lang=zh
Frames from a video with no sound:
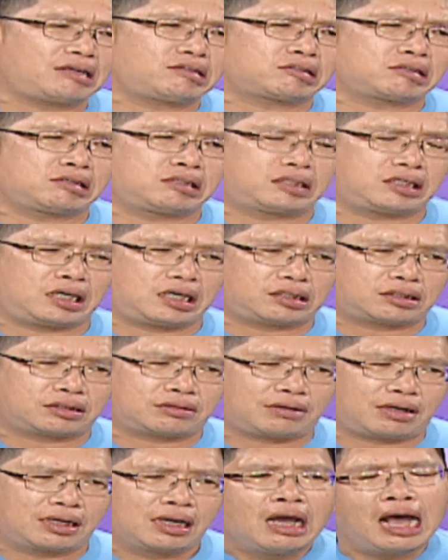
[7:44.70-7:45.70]
台子结
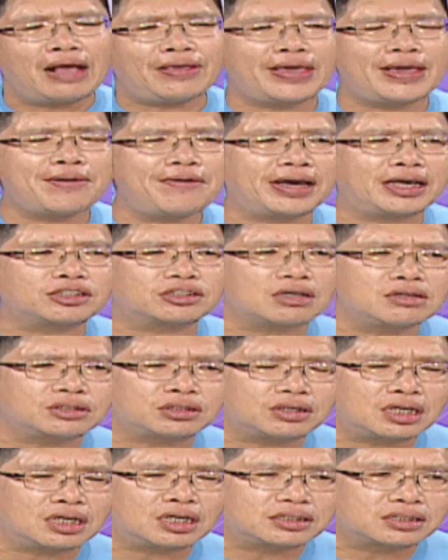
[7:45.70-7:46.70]
算，啊，因为
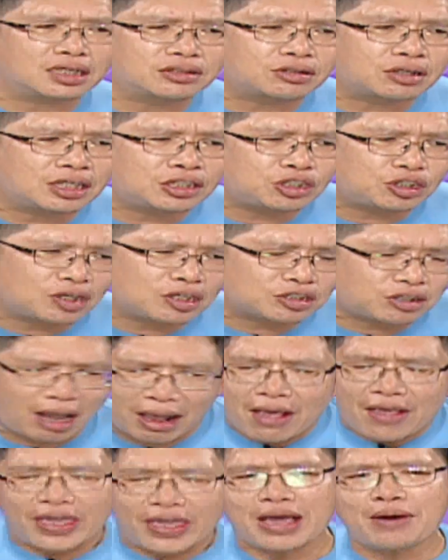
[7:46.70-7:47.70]
中选择权结
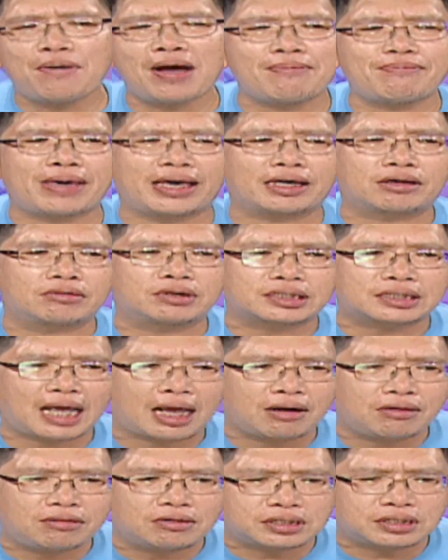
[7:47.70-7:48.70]
算，因为美国
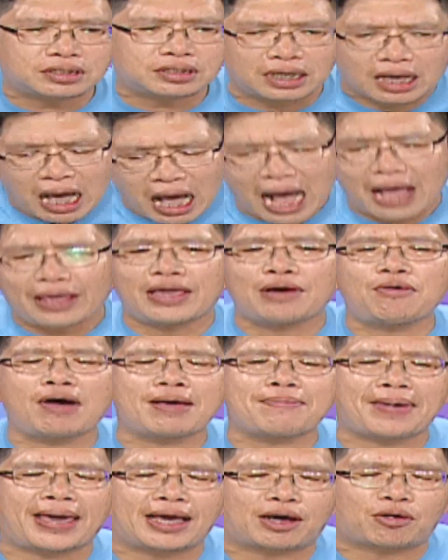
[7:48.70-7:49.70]
三五日，啊，因
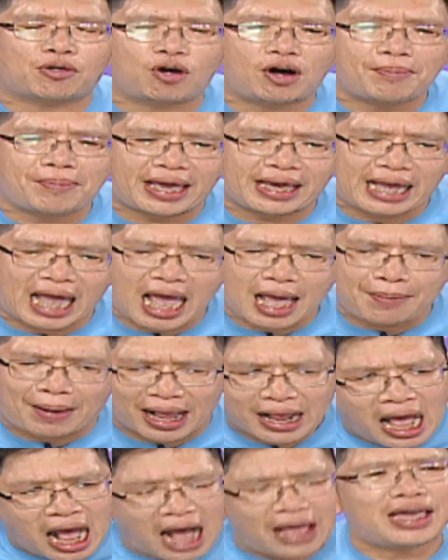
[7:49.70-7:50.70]
为美国没开
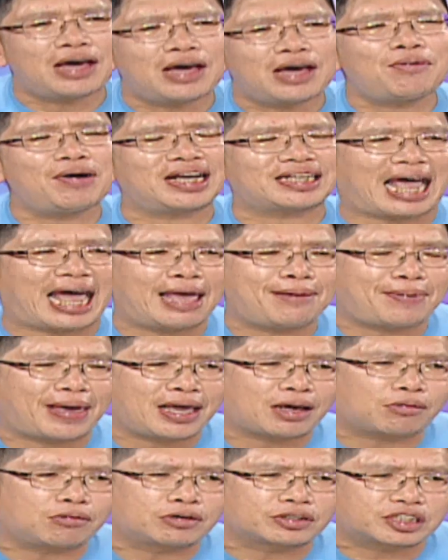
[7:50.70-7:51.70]
牌，啊，因为台
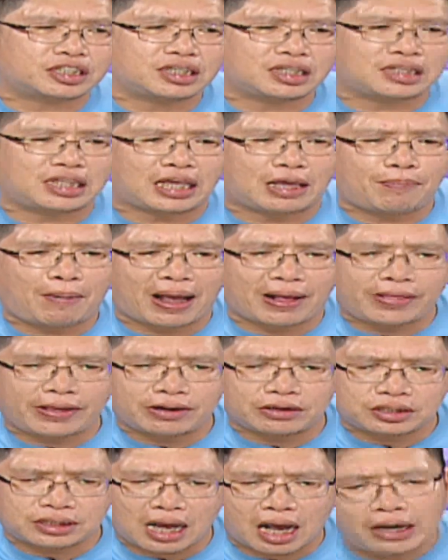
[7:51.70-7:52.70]
北股市礼拜
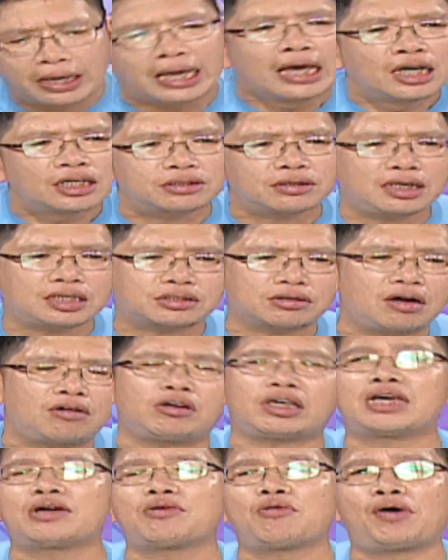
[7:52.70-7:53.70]
六交易，所以。
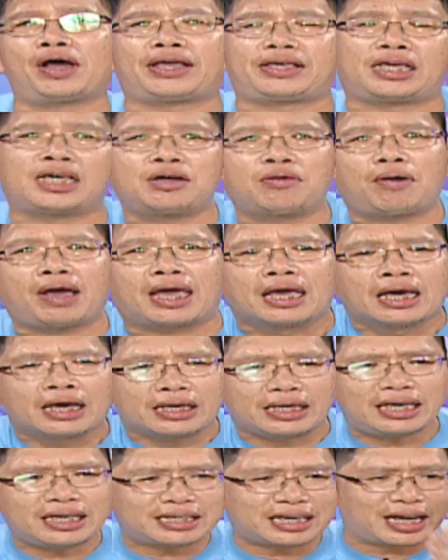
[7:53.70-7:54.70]
说因为因为
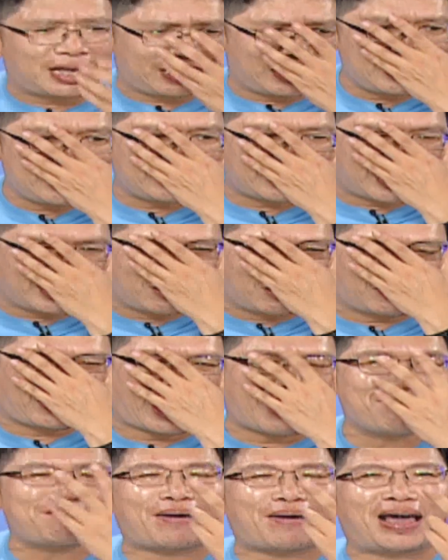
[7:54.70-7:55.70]
一个一年有
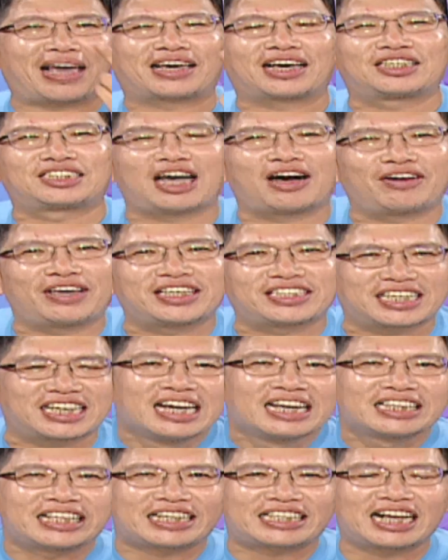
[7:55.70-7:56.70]
两百个交易
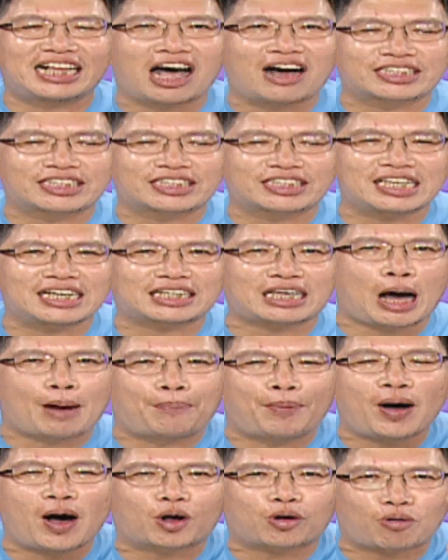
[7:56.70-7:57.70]
日，你的老师
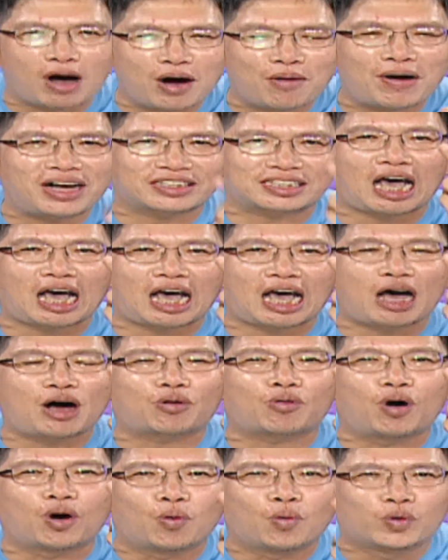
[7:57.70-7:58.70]
搞不好观望超
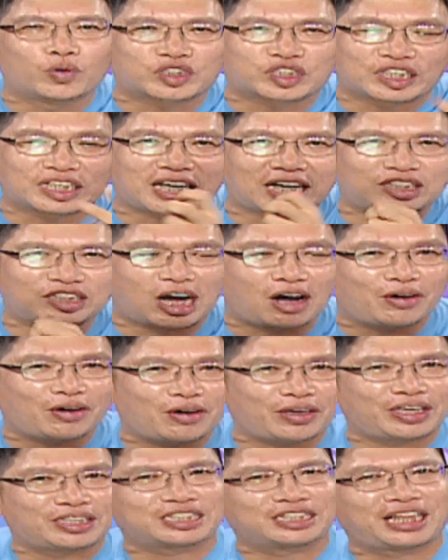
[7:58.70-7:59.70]
过五十个
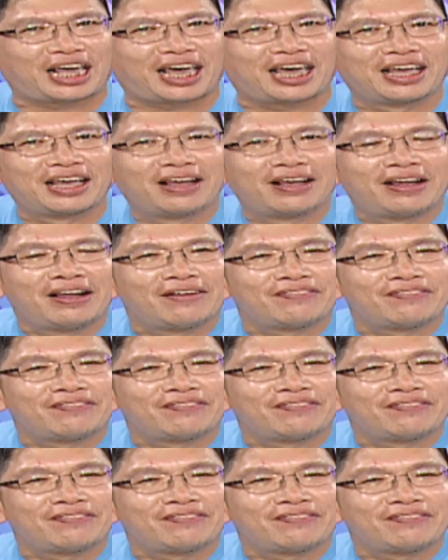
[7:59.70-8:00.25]
交易日嘞，